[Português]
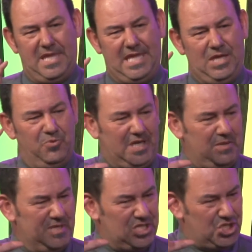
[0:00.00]
E o que
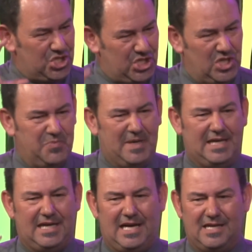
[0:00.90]
me
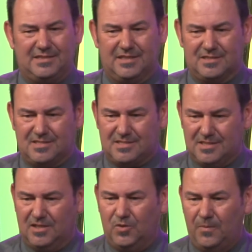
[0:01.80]
chama a
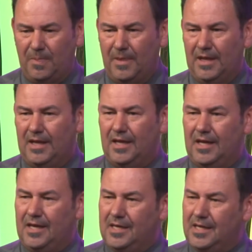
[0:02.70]
atenção
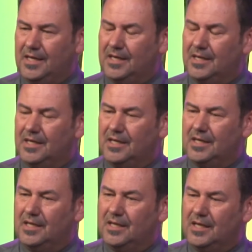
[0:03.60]
é
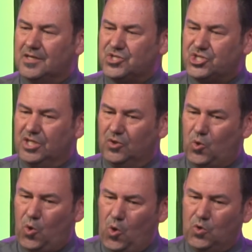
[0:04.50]
este
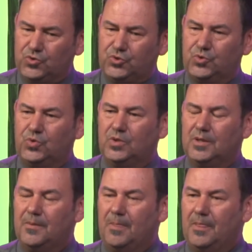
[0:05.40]
encontro,
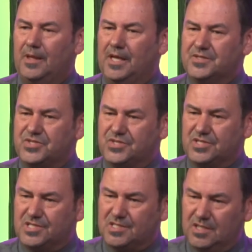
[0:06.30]
estes
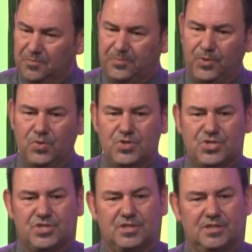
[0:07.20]

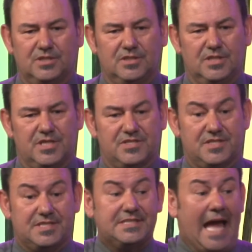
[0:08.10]
discípulos,
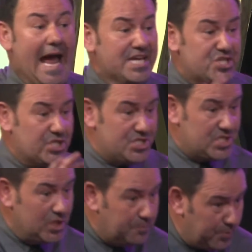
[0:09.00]
estes dez
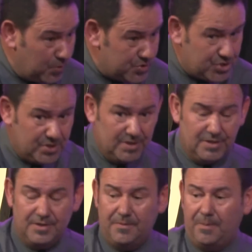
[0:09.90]
discípulos
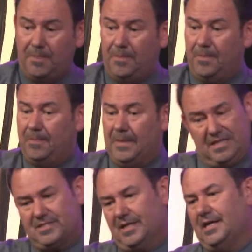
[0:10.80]

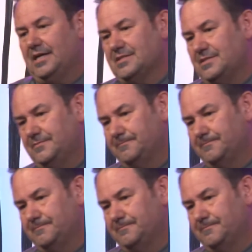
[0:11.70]
nesta casa.